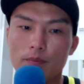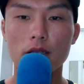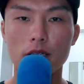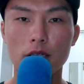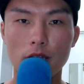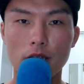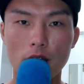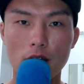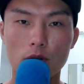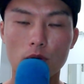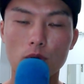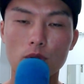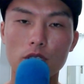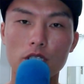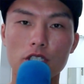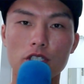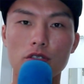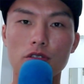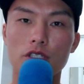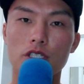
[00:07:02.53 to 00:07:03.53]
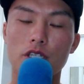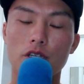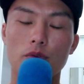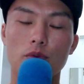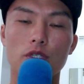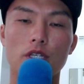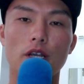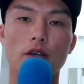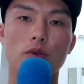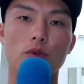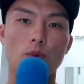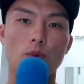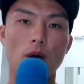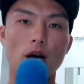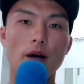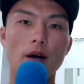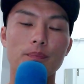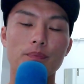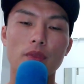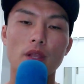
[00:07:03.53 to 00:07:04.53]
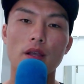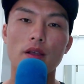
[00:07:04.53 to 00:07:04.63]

ただここで注意しておきたいは、